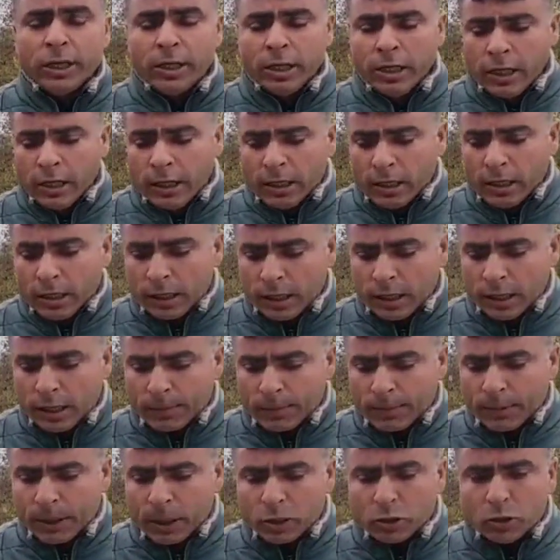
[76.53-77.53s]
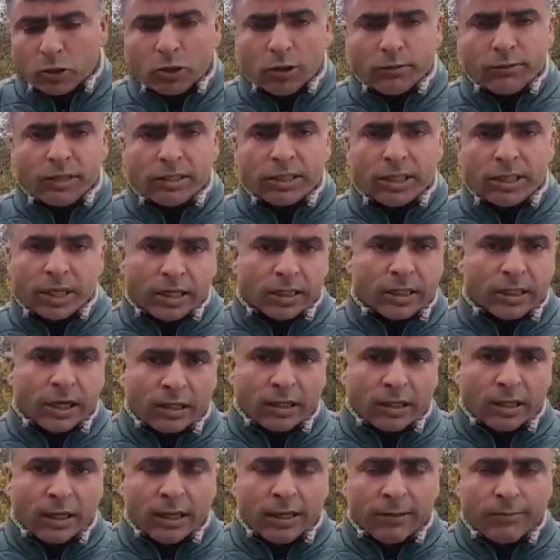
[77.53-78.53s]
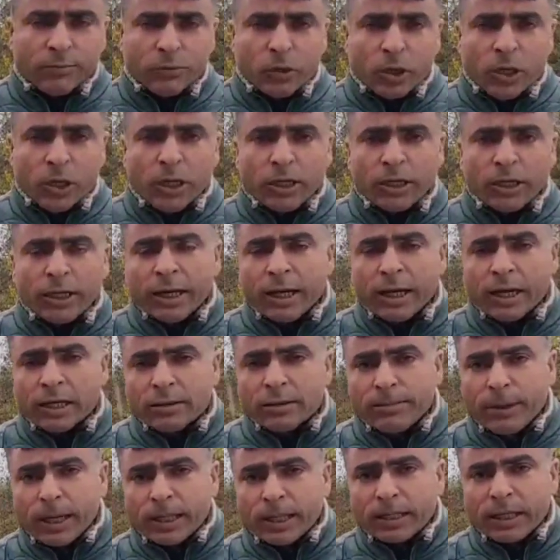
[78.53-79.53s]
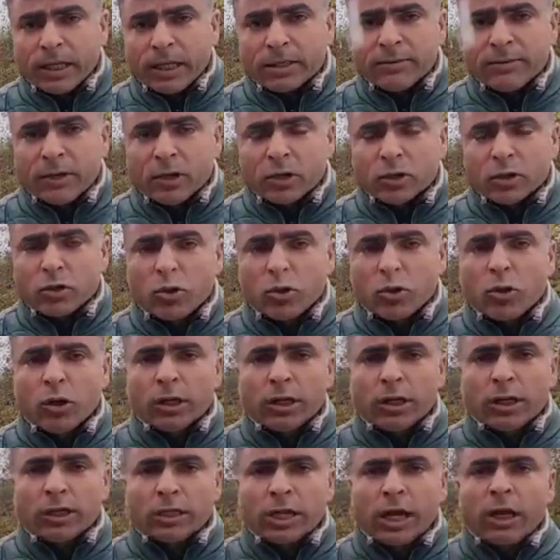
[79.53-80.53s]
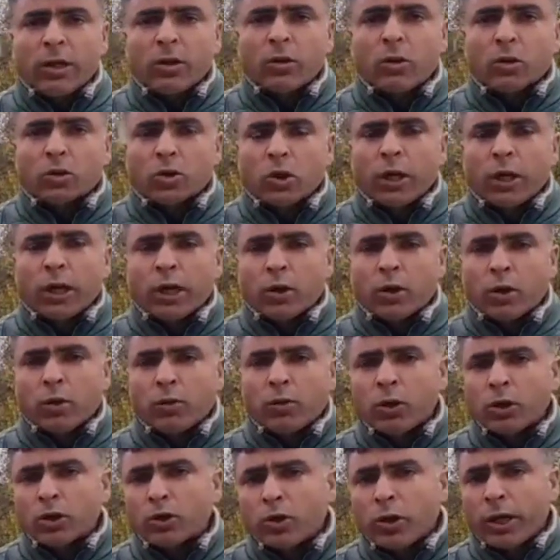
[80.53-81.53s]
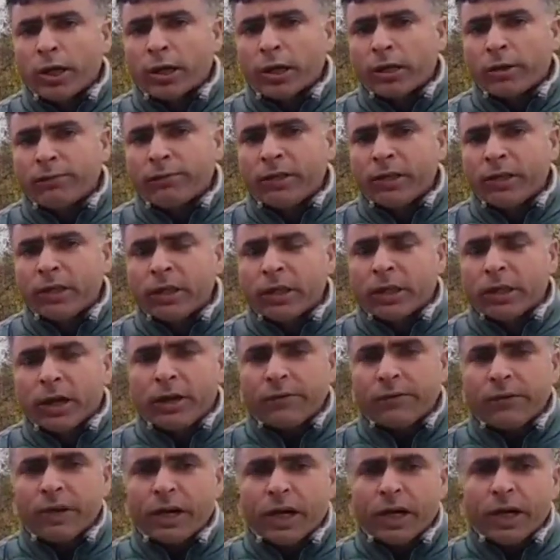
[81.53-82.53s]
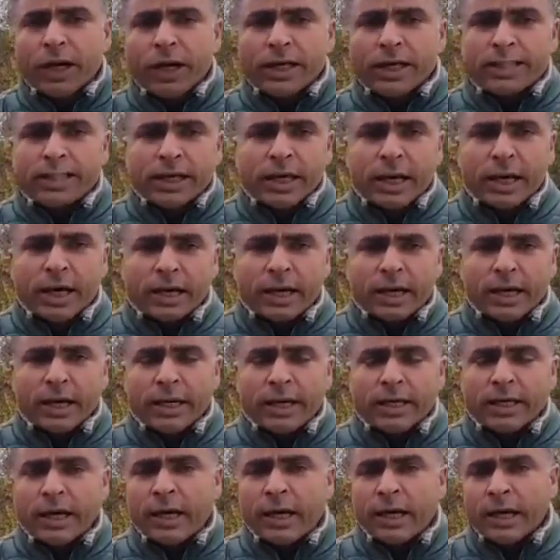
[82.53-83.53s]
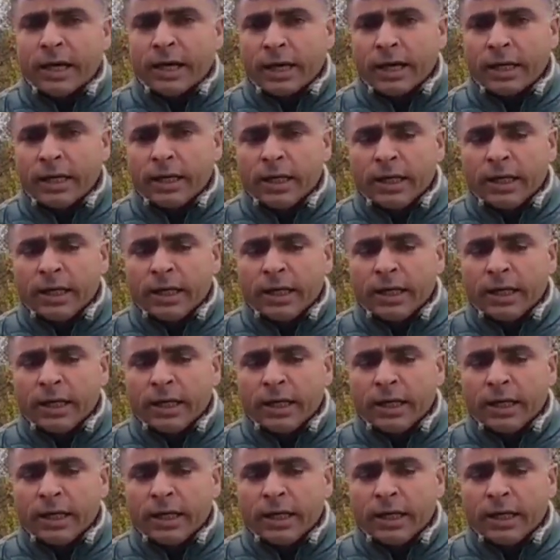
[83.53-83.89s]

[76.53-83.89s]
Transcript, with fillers: अपना जो जो तेवर सख्त कर दिए हैं लेकिन अगर बात करें इस वक्त जो किसान लोग जो है ग्रोवर जो है काफ़ी काफ़ी ऐसे इलाके हैं यहाँ अगर